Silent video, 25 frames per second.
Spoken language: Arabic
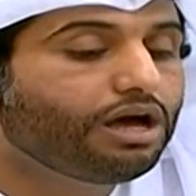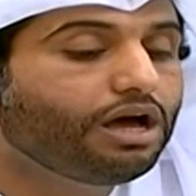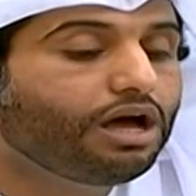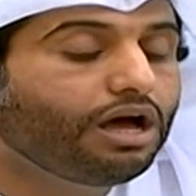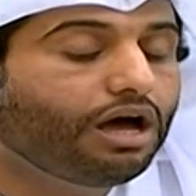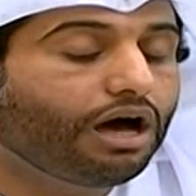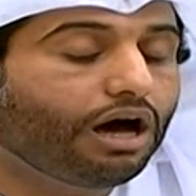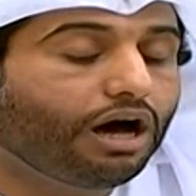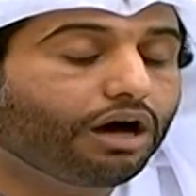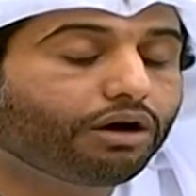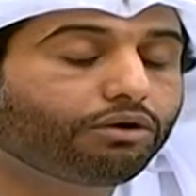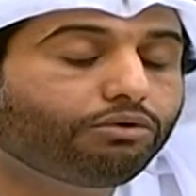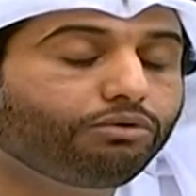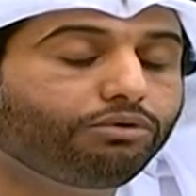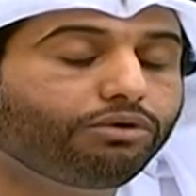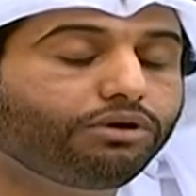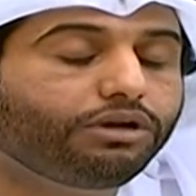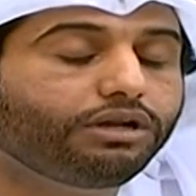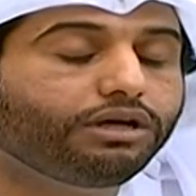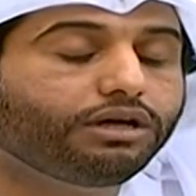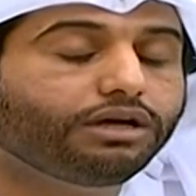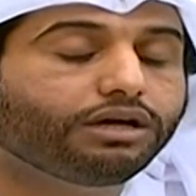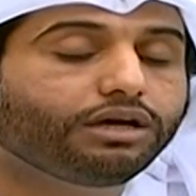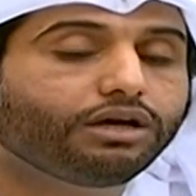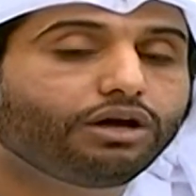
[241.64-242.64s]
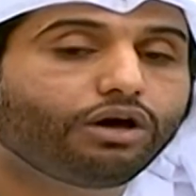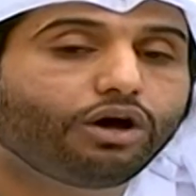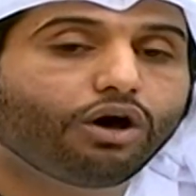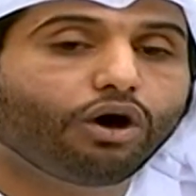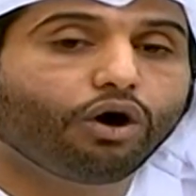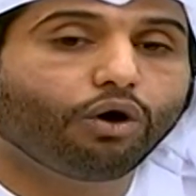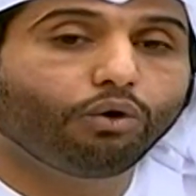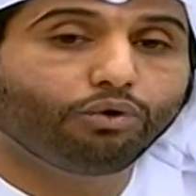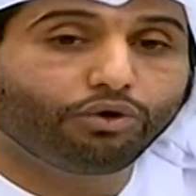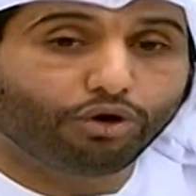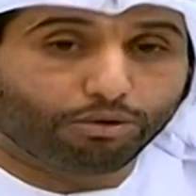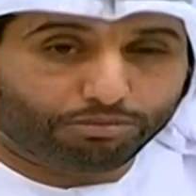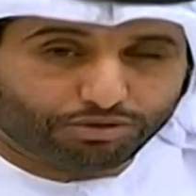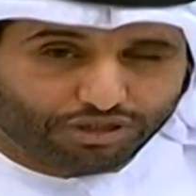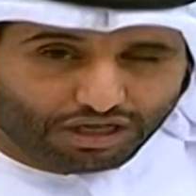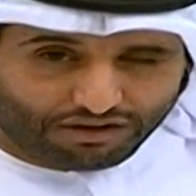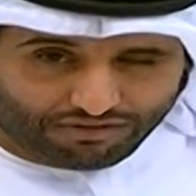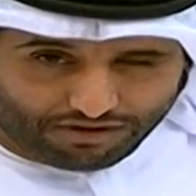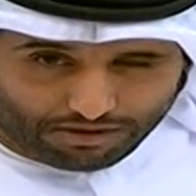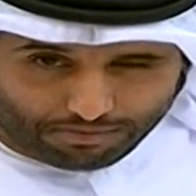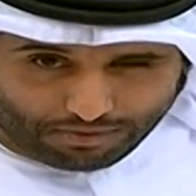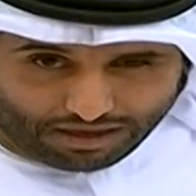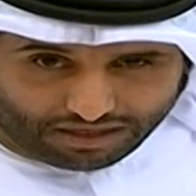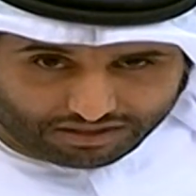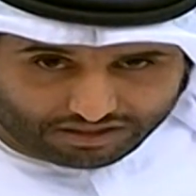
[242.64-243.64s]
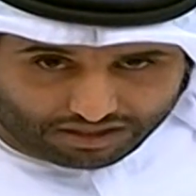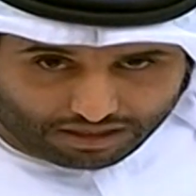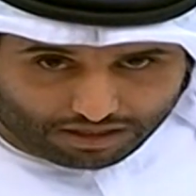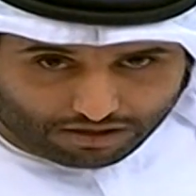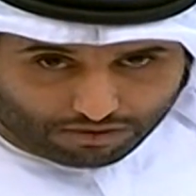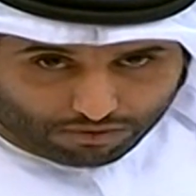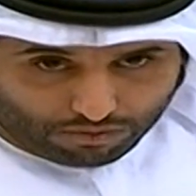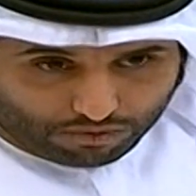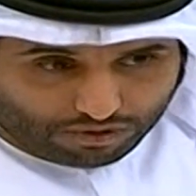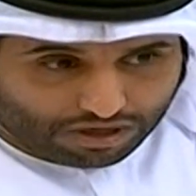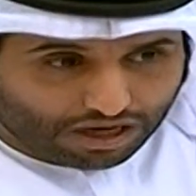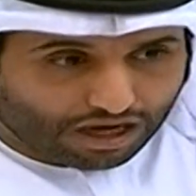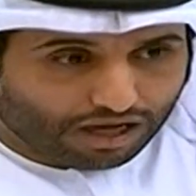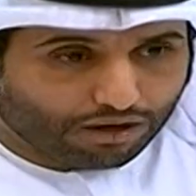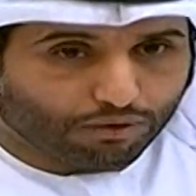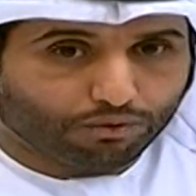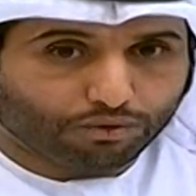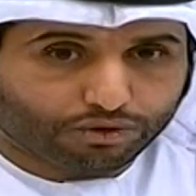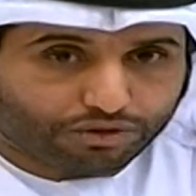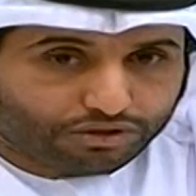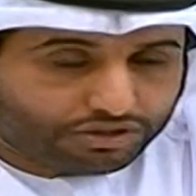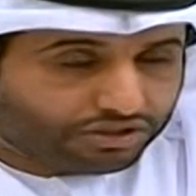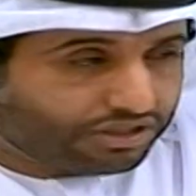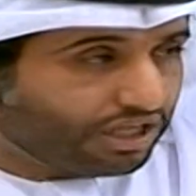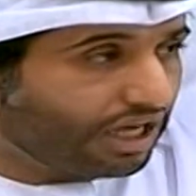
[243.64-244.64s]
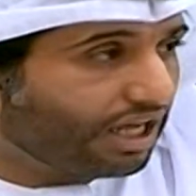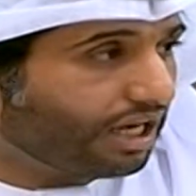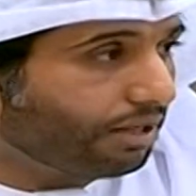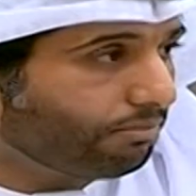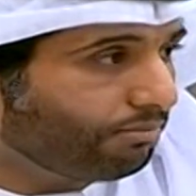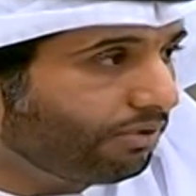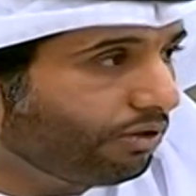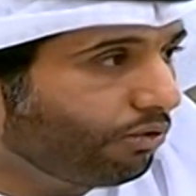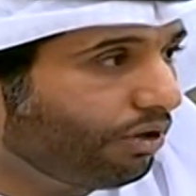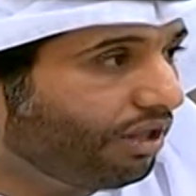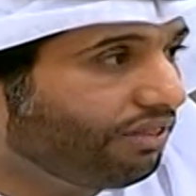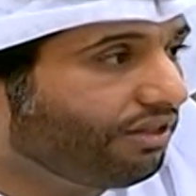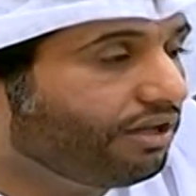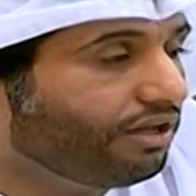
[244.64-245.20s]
اقول له هو يوم شاف لباسنا واستغرب بالوضع بعد